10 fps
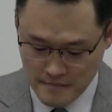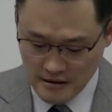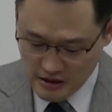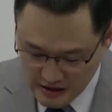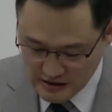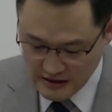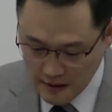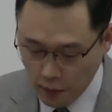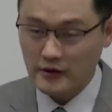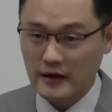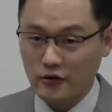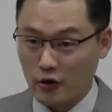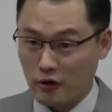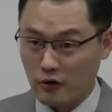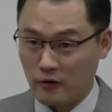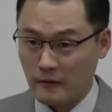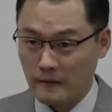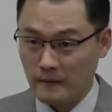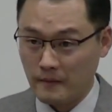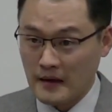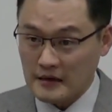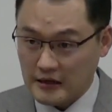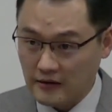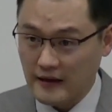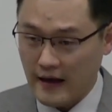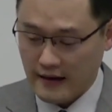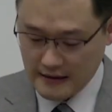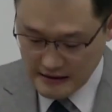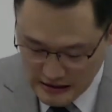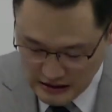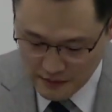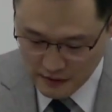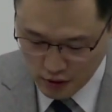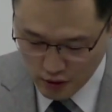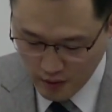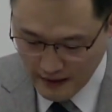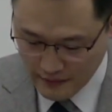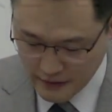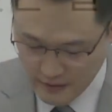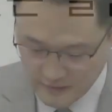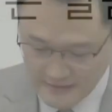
신실해 보인다는 거예요. 그런데 21절로 넘어가면요.